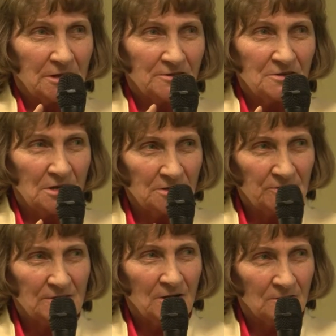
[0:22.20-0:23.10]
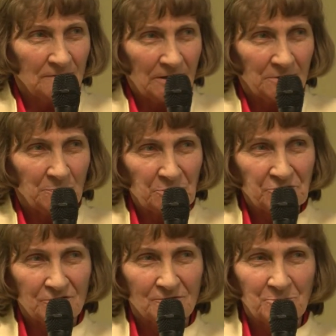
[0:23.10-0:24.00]
oraz Krystyna Lasek,
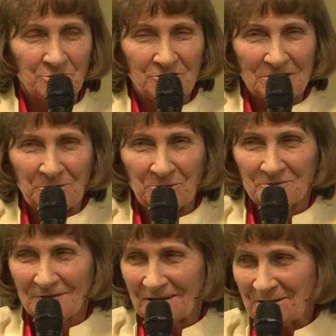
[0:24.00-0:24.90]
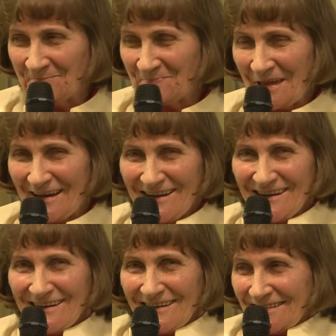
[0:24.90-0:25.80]
twórczyni Uniwersytetu
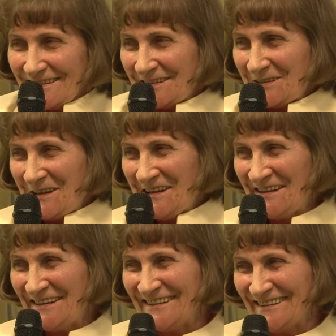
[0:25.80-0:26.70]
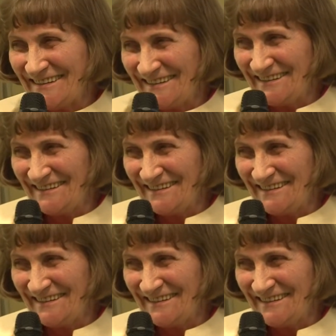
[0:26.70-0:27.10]
III wieku w Świdnicy.